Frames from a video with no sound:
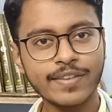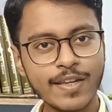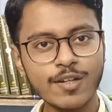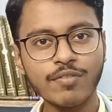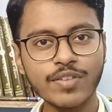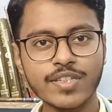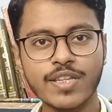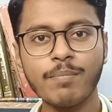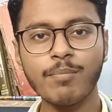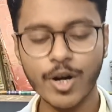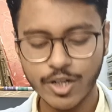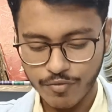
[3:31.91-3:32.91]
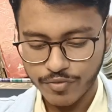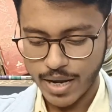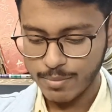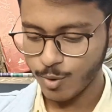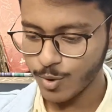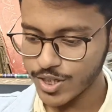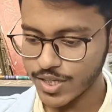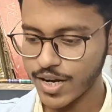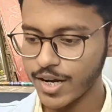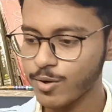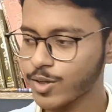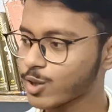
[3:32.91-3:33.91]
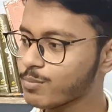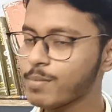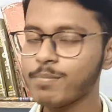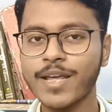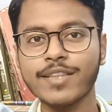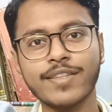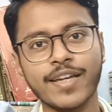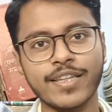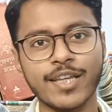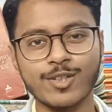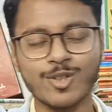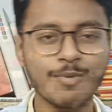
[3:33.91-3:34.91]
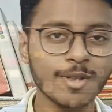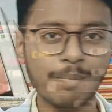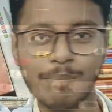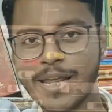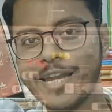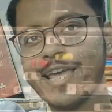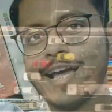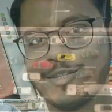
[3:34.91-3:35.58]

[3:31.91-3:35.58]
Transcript: থিঙ্ক অফ দ্য সেম পয়েন্ট অফ টাইম ওই সিনারিওটা তুমি প্লেন থেকে দেখছো তুমি হয়তো প্লেনে